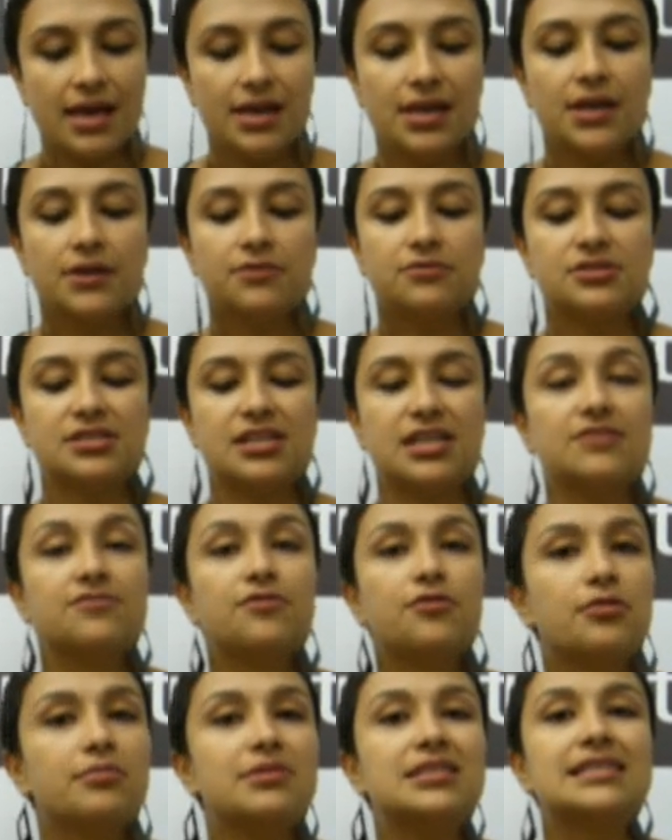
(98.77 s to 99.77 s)
y en nuestras
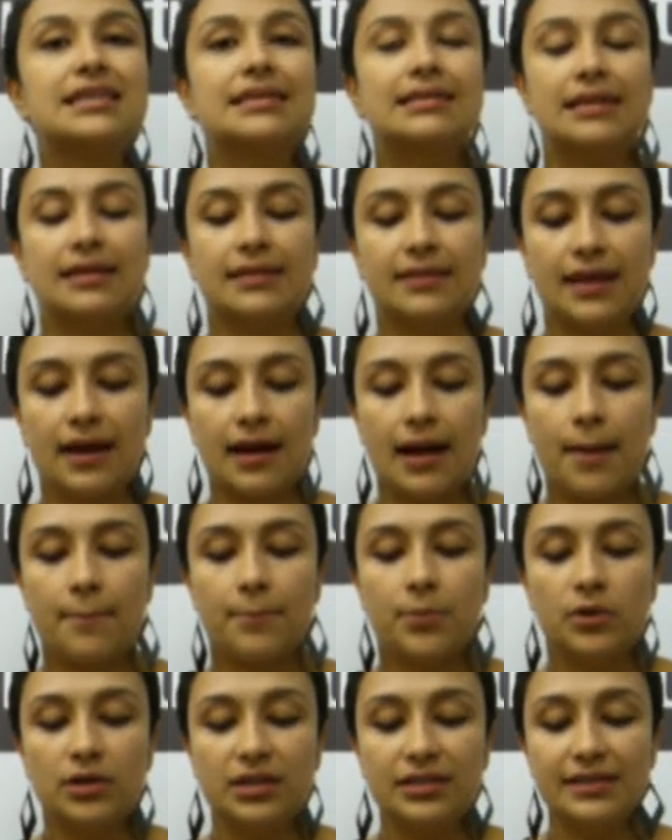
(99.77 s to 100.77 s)
formas de entender
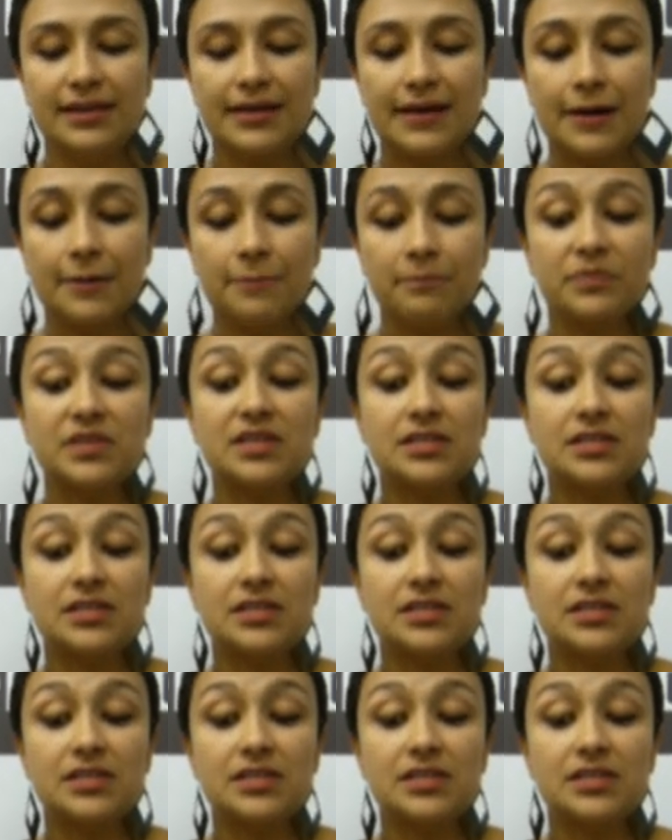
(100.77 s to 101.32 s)
la política